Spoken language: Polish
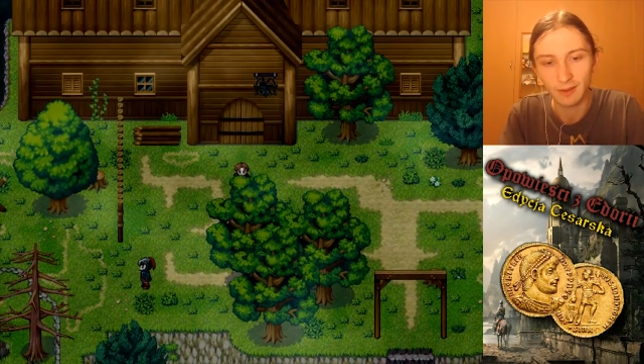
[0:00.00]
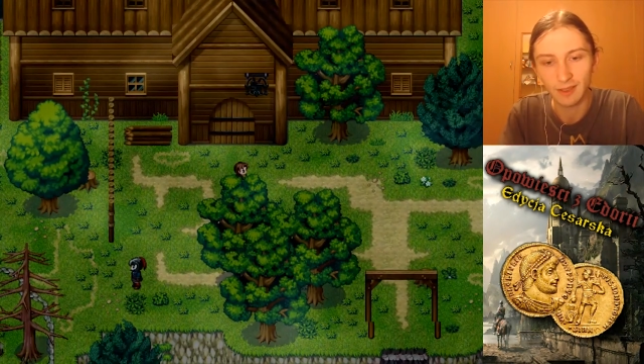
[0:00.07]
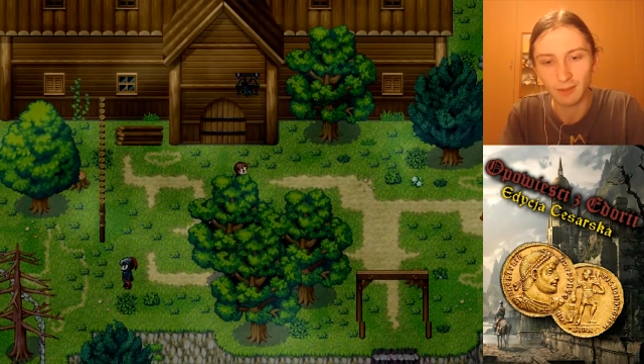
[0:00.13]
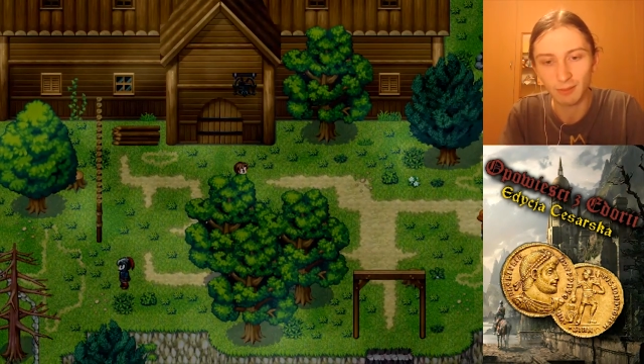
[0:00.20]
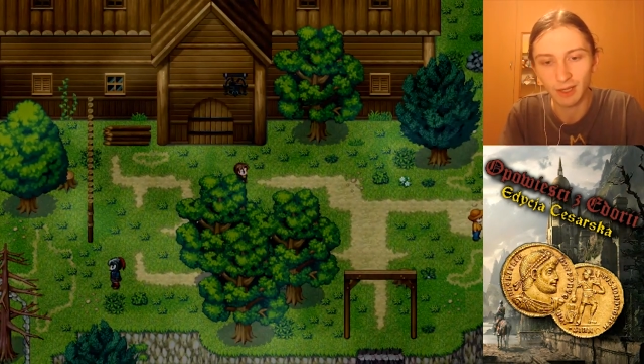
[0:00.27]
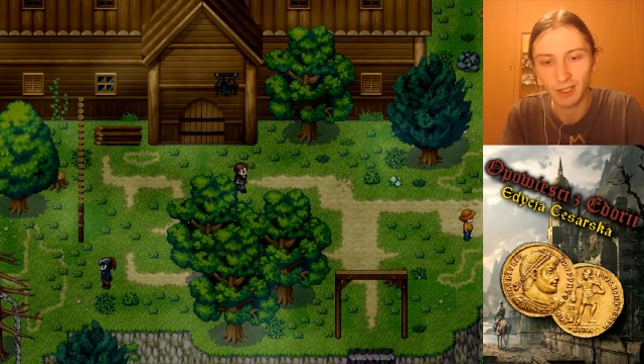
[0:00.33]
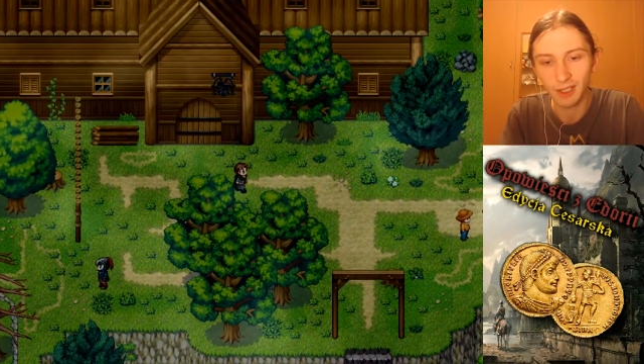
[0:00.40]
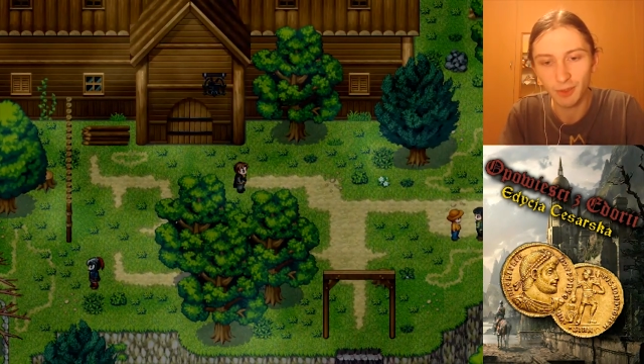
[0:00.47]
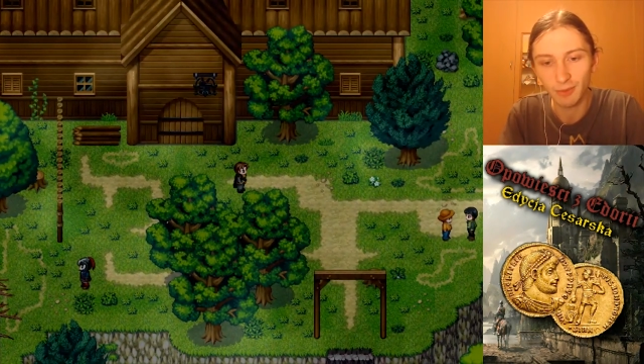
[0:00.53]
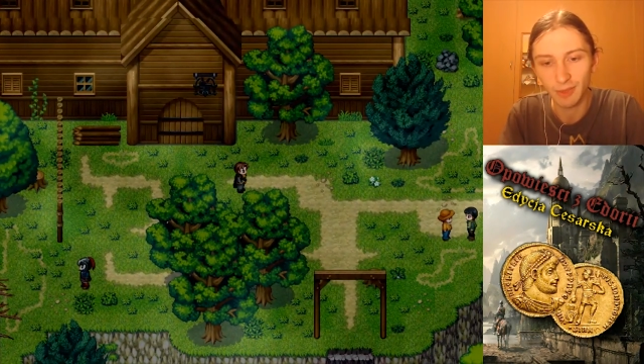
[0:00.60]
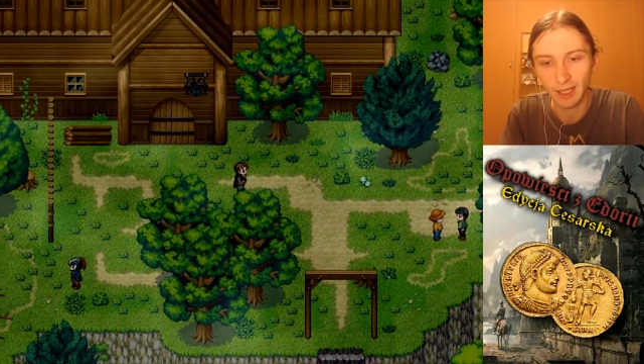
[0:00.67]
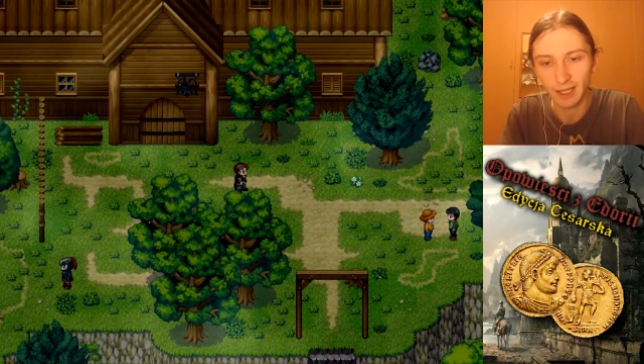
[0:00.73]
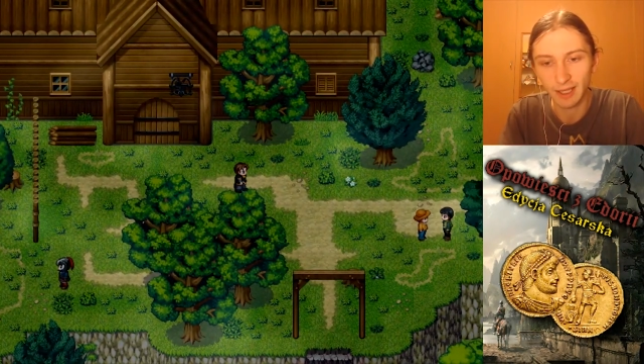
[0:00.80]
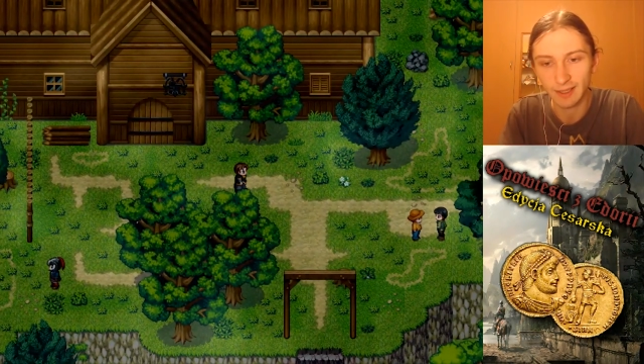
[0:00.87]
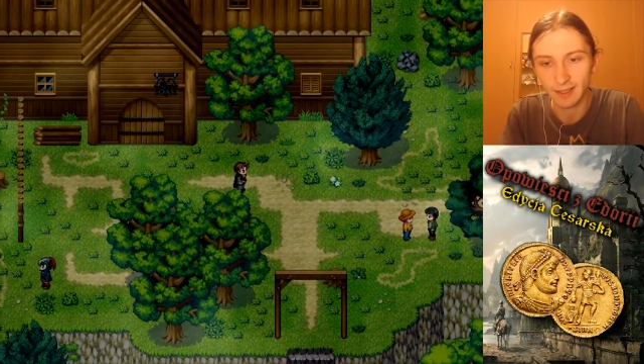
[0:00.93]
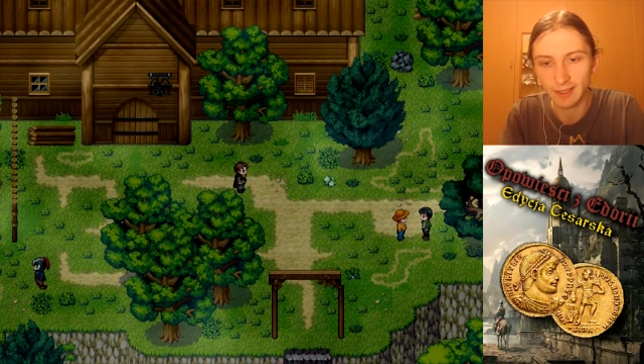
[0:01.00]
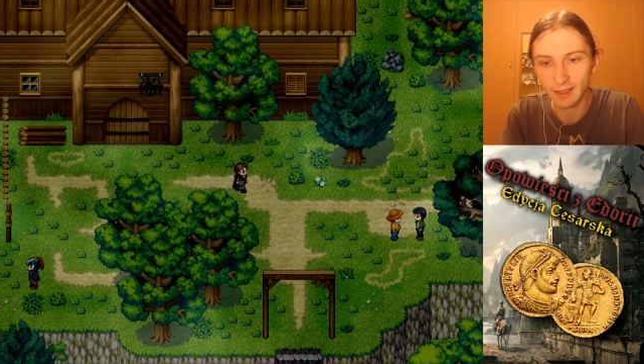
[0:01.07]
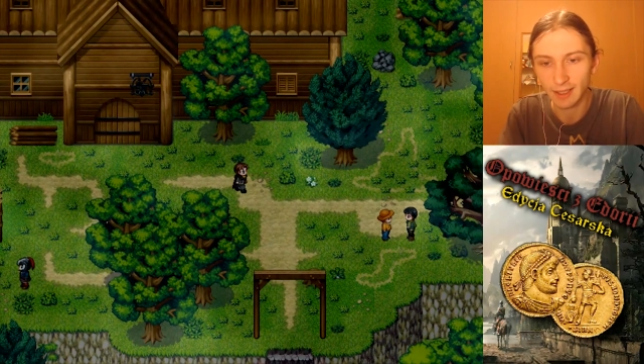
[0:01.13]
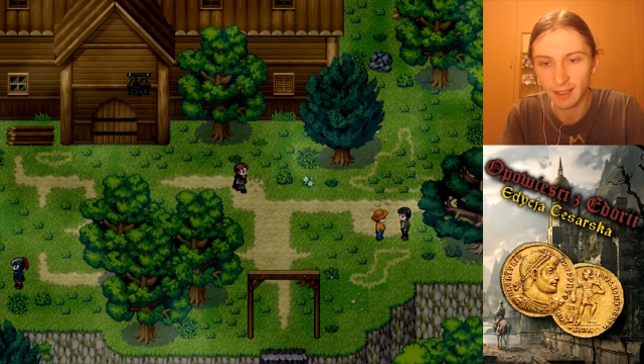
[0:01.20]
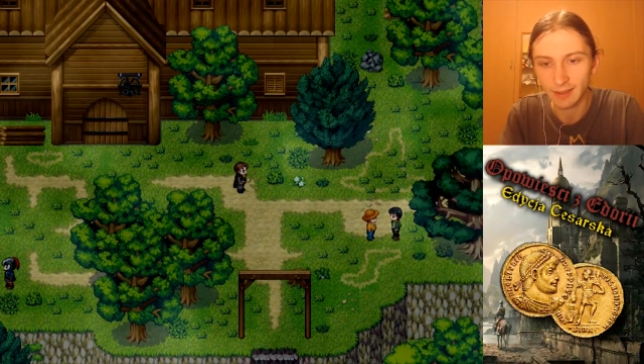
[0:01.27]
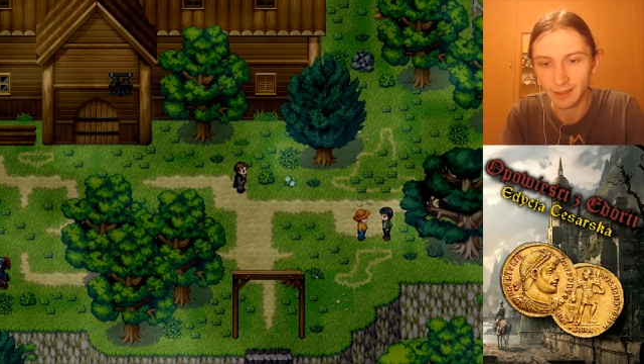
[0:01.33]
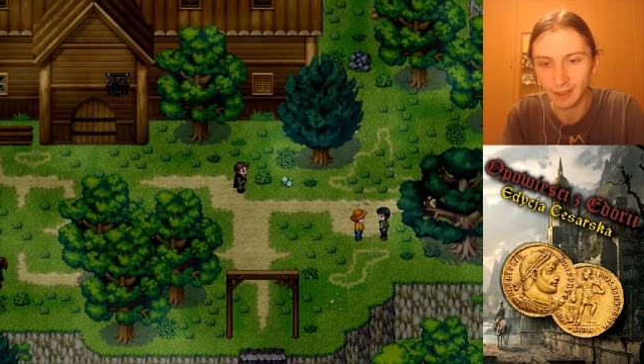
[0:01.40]
Zebraliśmy kesty,
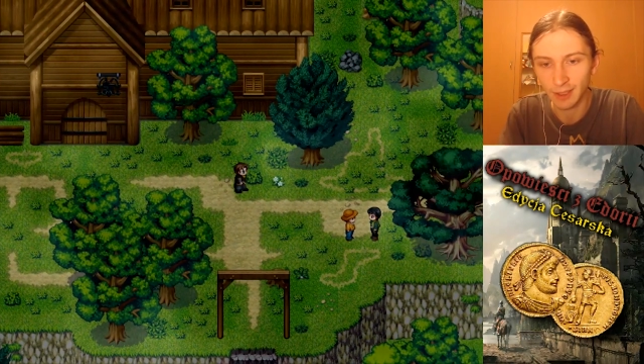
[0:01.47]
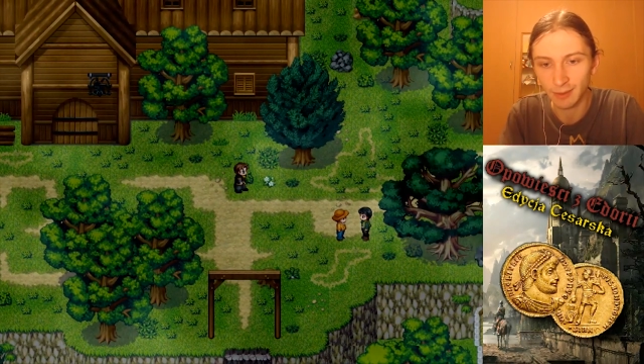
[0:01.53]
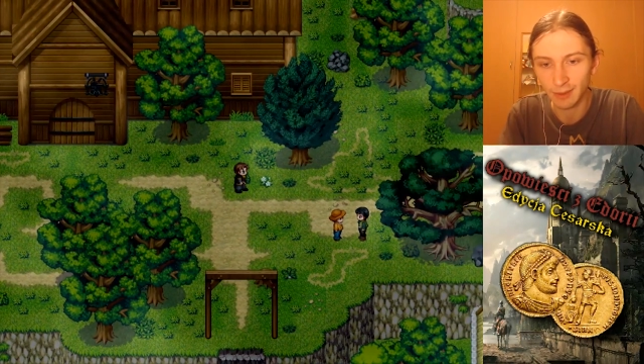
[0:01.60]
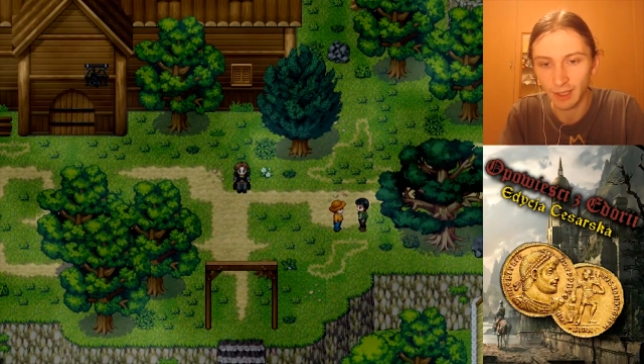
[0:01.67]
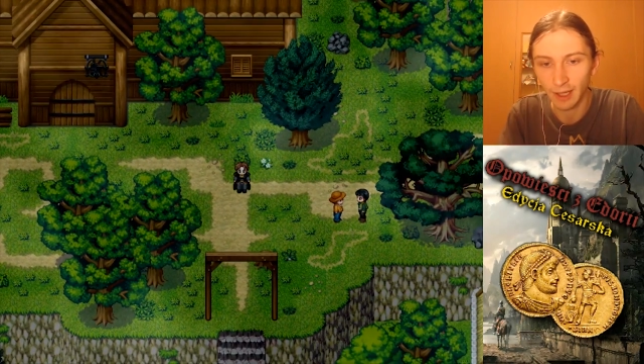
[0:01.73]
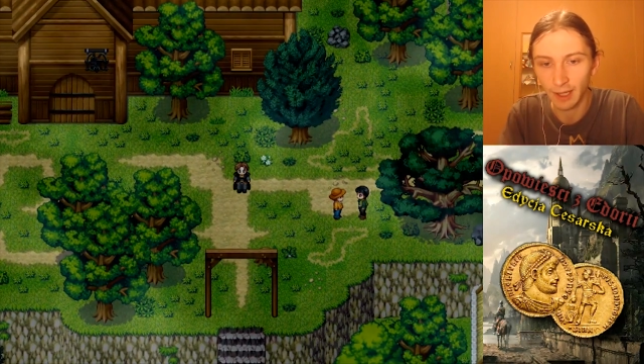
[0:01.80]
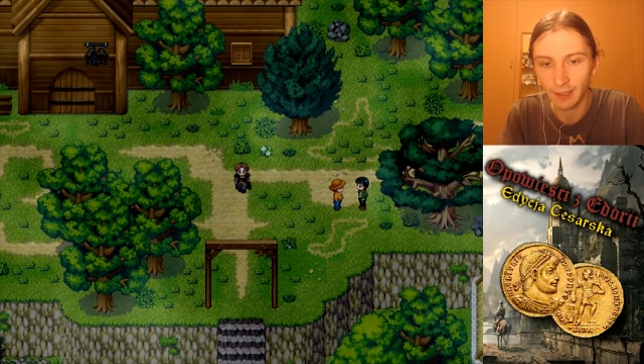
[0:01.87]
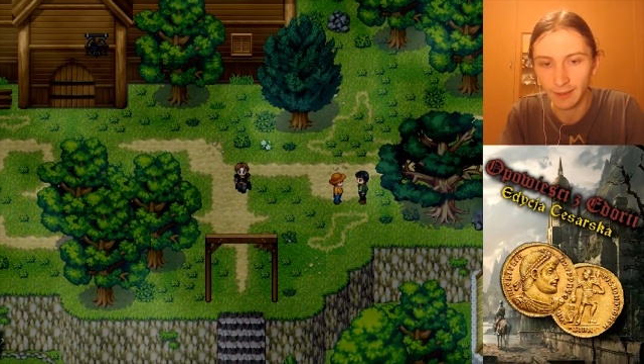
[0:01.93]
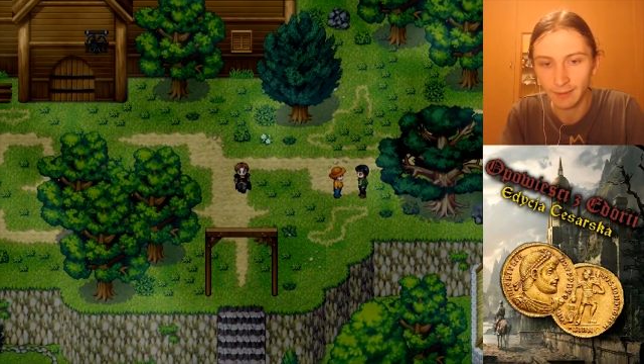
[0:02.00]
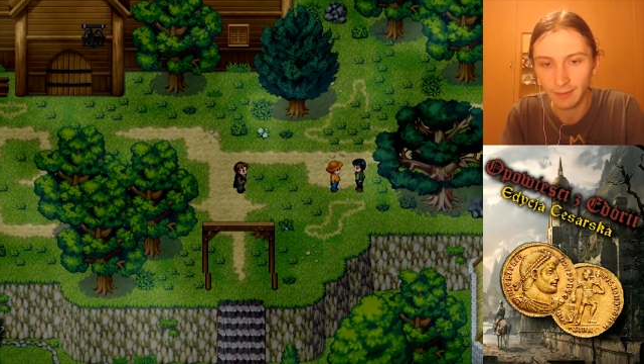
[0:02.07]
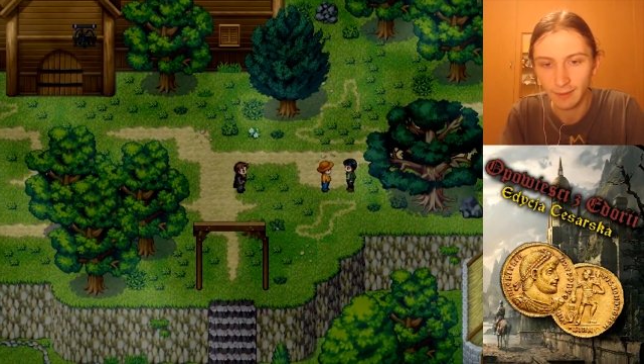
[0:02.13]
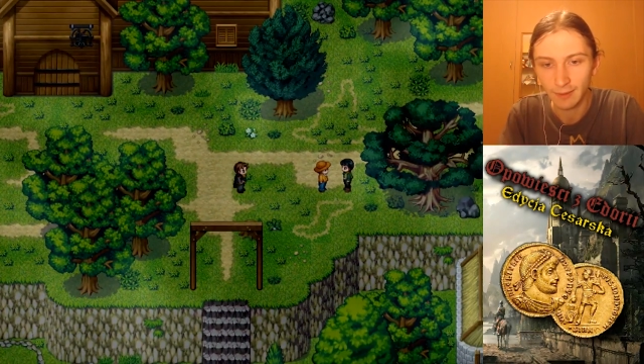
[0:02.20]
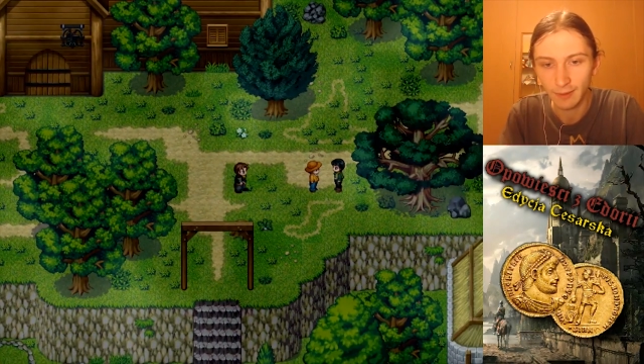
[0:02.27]
teraz idziemy dalej.